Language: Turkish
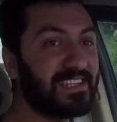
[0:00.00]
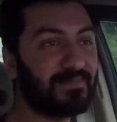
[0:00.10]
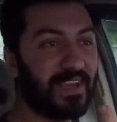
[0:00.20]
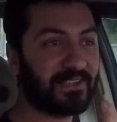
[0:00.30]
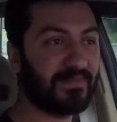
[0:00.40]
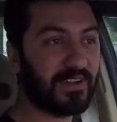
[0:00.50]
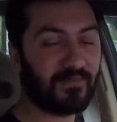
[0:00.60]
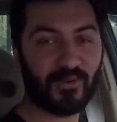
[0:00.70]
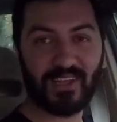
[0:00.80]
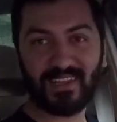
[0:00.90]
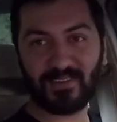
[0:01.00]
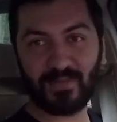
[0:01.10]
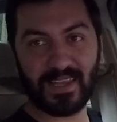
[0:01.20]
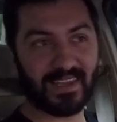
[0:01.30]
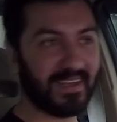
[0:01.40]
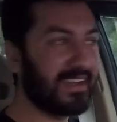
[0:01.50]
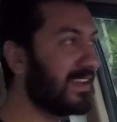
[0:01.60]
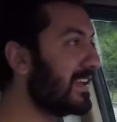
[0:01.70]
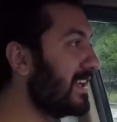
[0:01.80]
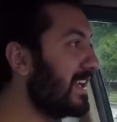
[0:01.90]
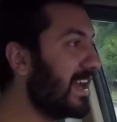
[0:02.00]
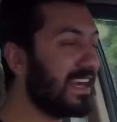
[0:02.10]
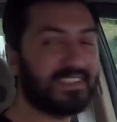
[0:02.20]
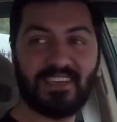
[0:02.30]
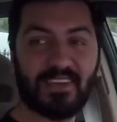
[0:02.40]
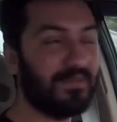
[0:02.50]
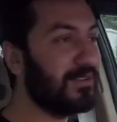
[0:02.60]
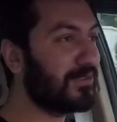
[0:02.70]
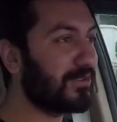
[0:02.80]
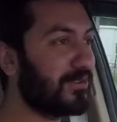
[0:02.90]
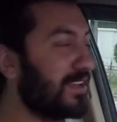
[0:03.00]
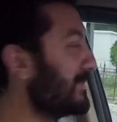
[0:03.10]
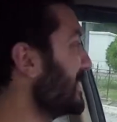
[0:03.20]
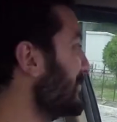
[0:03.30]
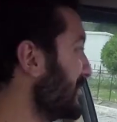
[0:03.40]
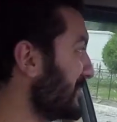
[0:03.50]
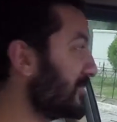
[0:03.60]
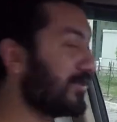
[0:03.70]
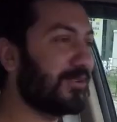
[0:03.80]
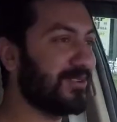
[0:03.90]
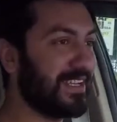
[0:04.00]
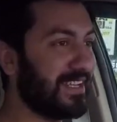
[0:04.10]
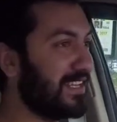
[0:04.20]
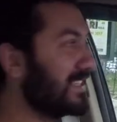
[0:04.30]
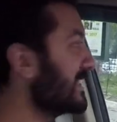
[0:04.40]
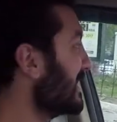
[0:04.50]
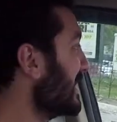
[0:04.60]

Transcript: İlk 5000 abonelerim hele her şeyi biliyordur. Onlar benim için çok özeller.